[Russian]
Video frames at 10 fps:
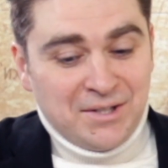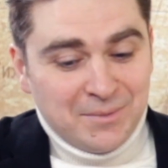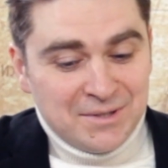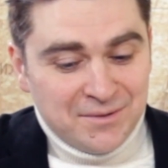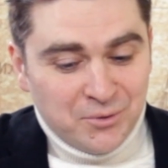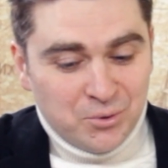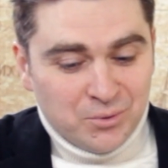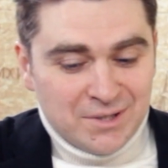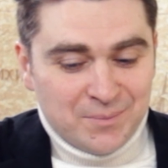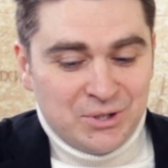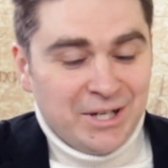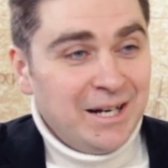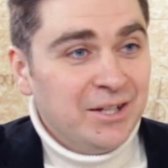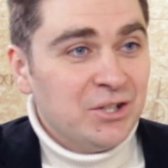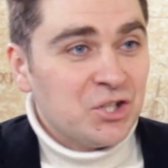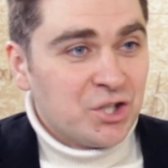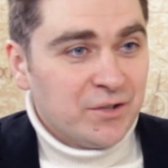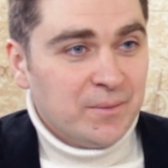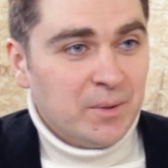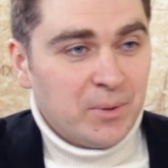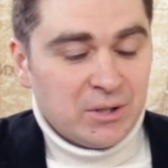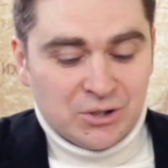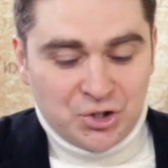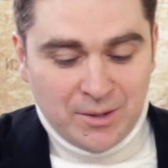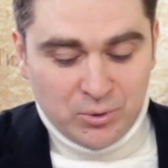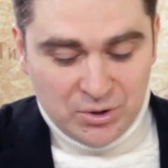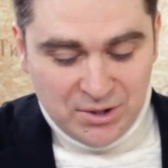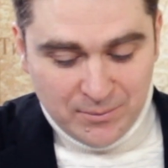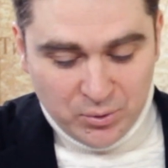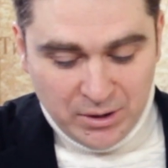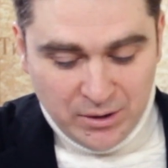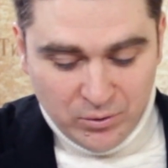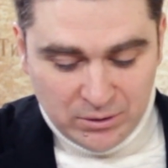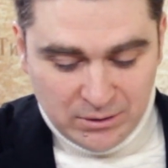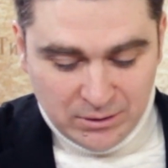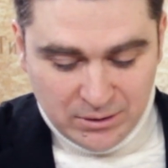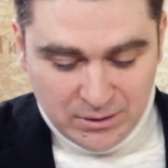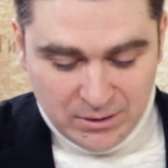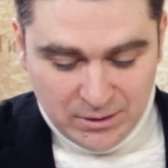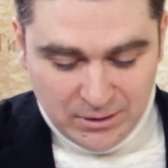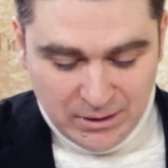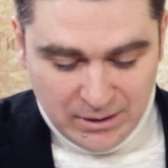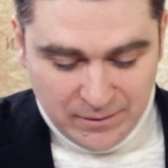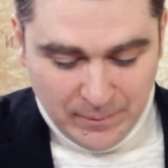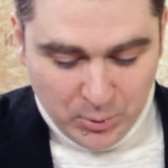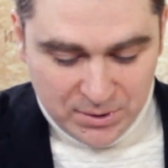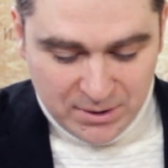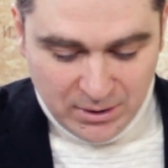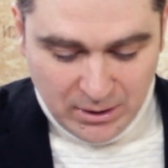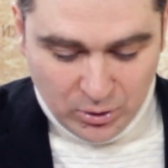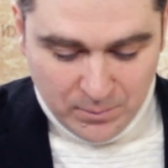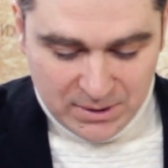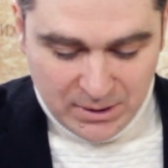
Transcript: Тема сегодня у нас материальный наживы. Да. Мы продолжаем эту тему. И вот э, на вопросе, на котором мы